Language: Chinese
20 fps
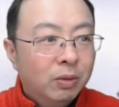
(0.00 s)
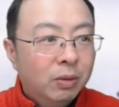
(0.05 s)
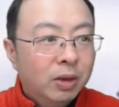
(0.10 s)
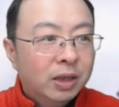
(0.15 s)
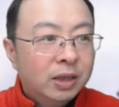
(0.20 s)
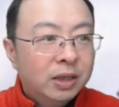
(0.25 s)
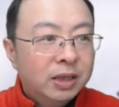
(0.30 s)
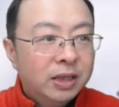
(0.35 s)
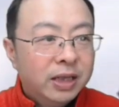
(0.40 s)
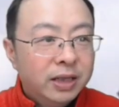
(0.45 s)

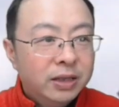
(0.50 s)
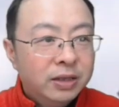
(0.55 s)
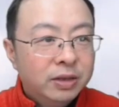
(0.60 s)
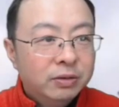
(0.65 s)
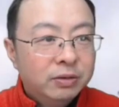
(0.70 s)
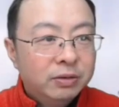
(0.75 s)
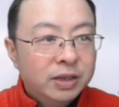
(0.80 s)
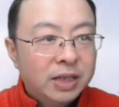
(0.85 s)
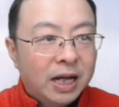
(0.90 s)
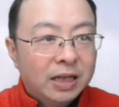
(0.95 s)
或研
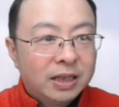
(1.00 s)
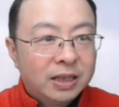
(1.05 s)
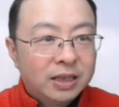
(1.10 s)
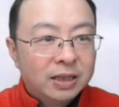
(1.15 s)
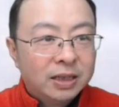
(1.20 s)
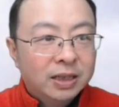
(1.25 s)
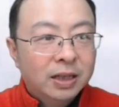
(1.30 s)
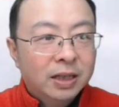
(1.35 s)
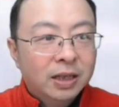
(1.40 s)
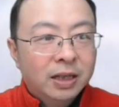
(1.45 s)
究价值。
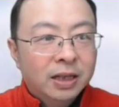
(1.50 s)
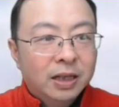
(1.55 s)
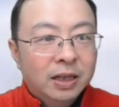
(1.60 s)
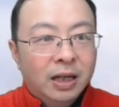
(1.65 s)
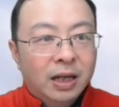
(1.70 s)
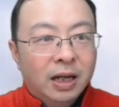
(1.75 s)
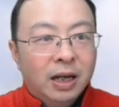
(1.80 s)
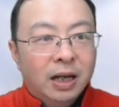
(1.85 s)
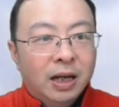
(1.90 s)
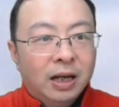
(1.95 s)

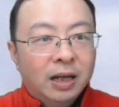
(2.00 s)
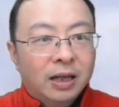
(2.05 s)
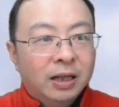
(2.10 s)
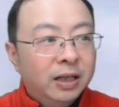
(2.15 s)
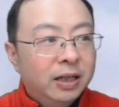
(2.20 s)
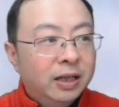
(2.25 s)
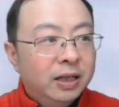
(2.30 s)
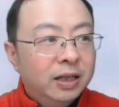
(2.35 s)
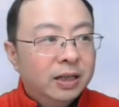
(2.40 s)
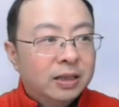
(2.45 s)
啊，可
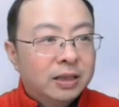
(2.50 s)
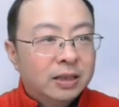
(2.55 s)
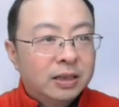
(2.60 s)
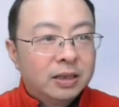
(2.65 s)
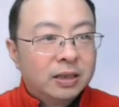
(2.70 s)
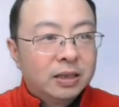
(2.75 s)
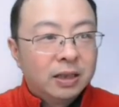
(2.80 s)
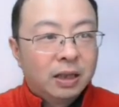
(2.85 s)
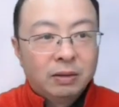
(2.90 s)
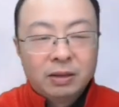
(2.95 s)
以
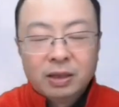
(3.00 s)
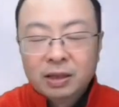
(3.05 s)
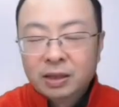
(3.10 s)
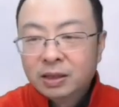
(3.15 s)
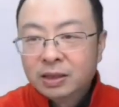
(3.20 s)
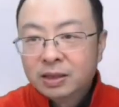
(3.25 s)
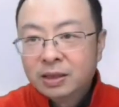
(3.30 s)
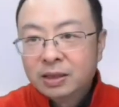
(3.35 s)
找个